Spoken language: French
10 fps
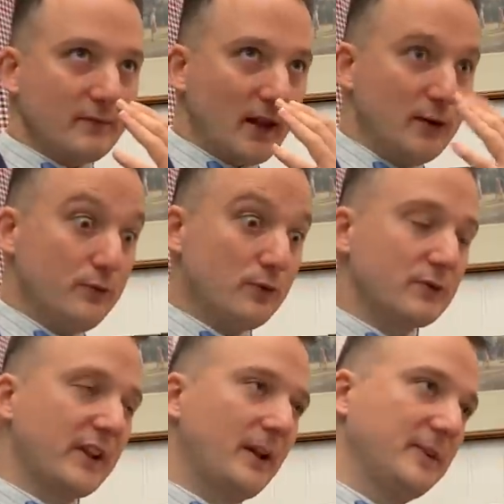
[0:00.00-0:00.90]
Et nous, faut qu'on
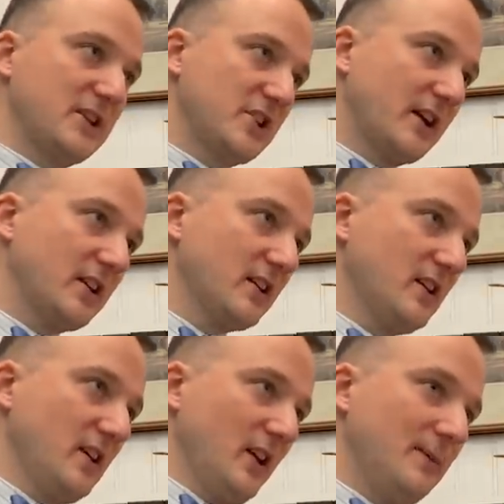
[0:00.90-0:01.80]
s'adapte à chaque.
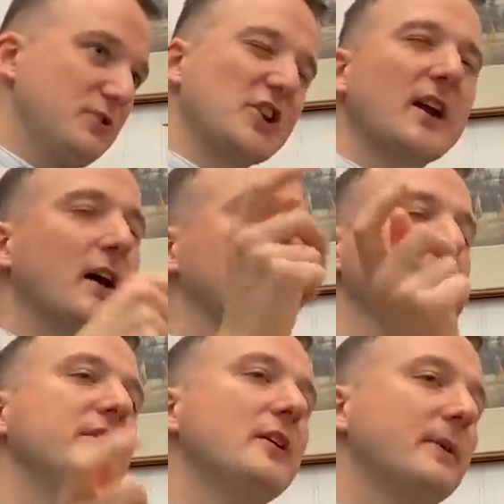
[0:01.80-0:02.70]
Et puis chacun a
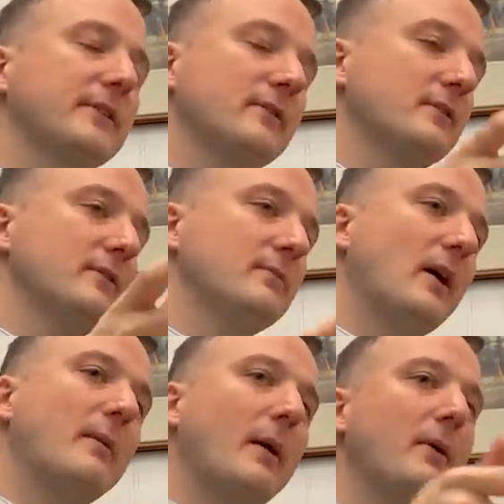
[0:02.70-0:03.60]
son idée parce que
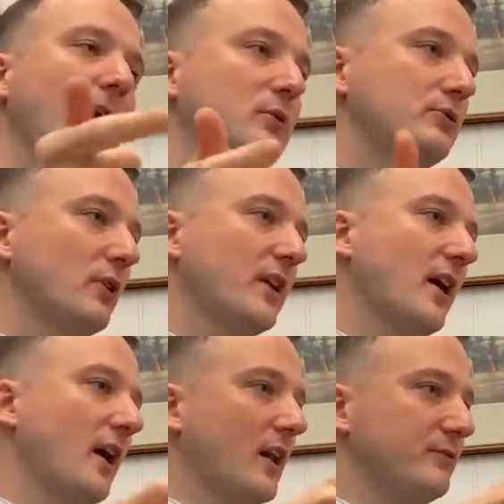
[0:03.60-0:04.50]
bah, ma mère est
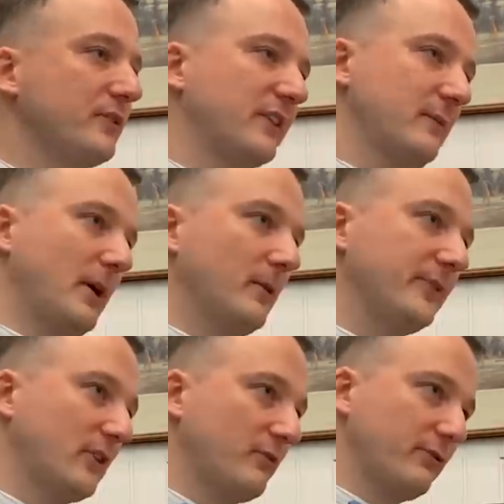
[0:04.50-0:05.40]
couturière, elle a vu que ça c'est pas comme
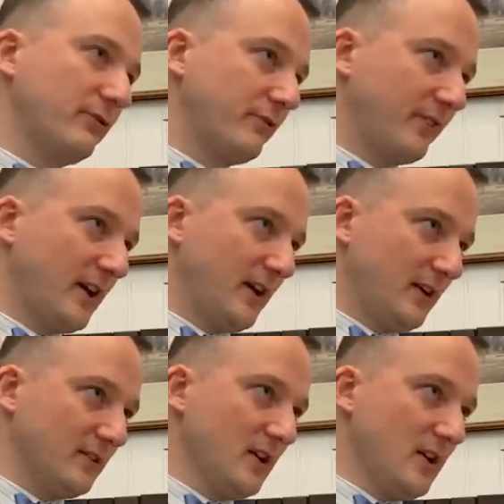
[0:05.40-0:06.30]
ça qu'on faut,
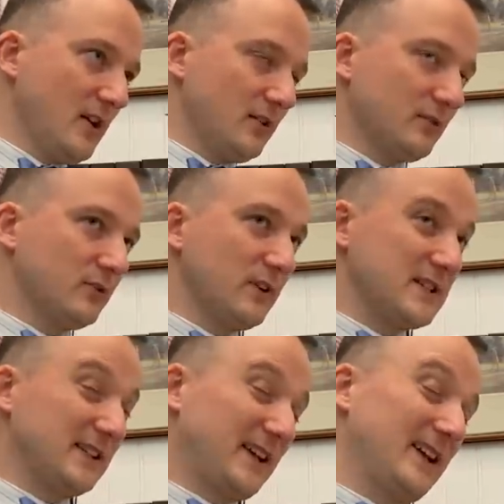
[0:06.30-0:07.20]
faire. Donc tu vois,
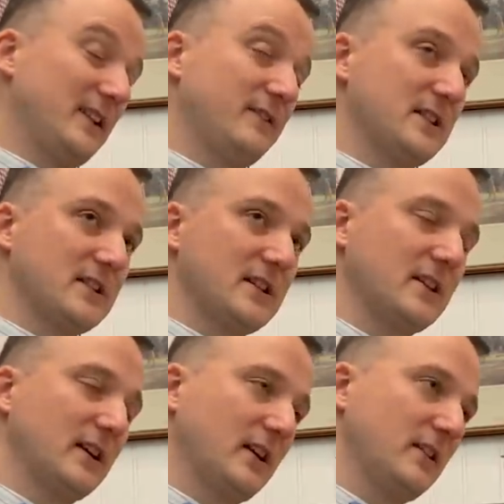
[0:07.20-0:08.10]
c'est très difficile, c'est
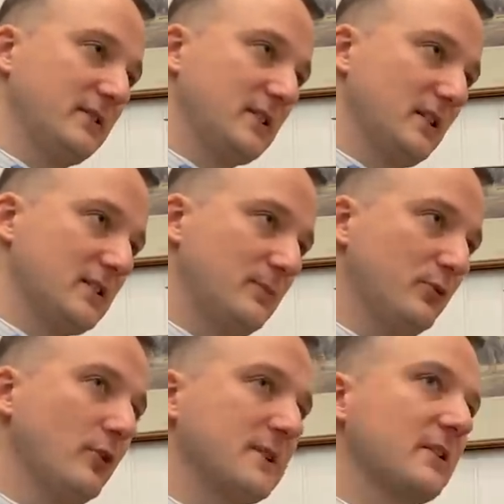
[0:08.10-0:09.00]
très très difficile. C'est le plus
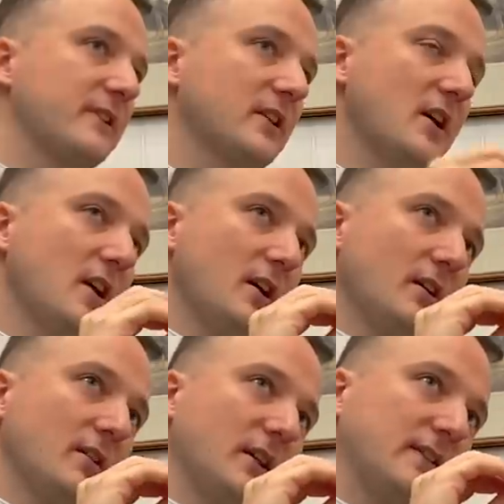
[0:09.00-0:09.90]
dur parce qu'en fait,
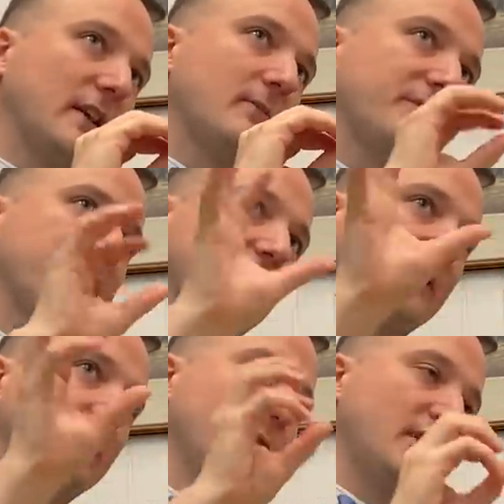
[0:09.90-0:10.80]
la
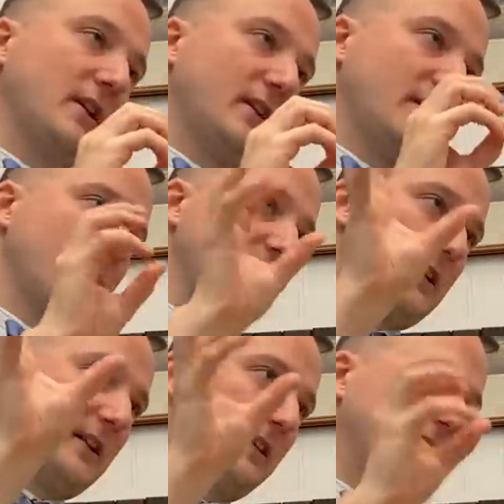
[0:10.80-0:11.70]
segmentisation et
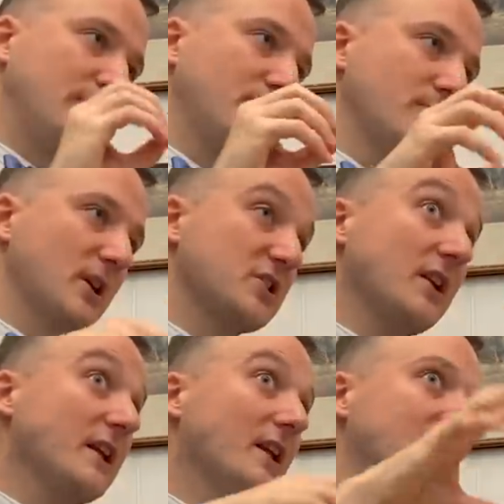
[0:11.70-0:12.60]
la, cible du marché, elle
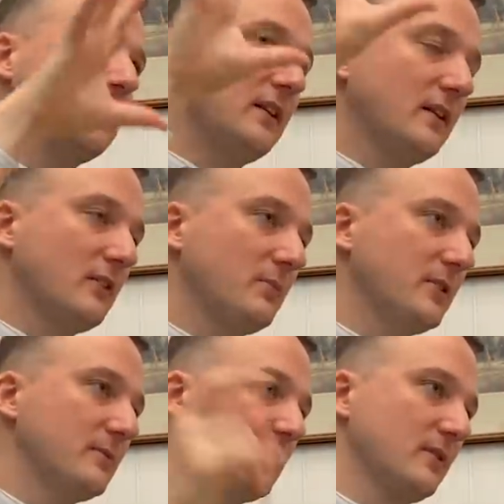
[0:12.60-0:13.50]
est éclatée
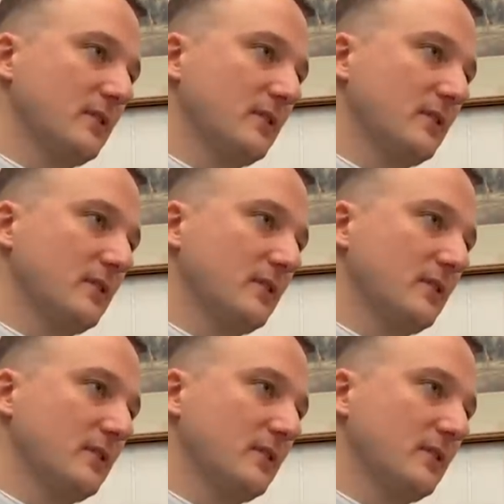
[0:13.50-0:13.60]
complètement.